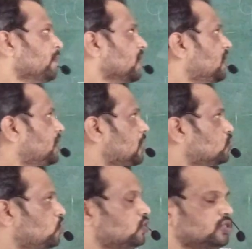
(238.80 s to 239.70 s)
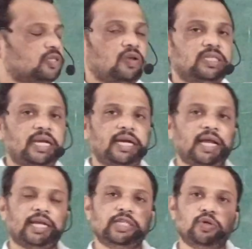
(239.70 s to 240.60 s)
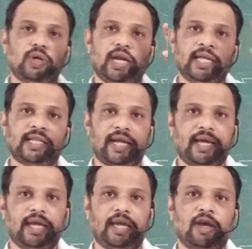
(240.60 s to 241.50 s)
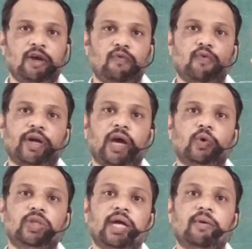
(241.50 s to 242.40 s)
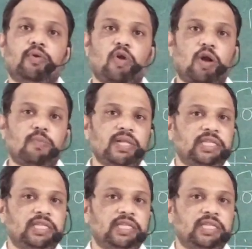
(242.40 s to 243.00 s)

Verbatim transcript: कि टेलीस्कोप सिलेंडर की जो लेंथ रहेगी वो क्या होती है नॉर्मल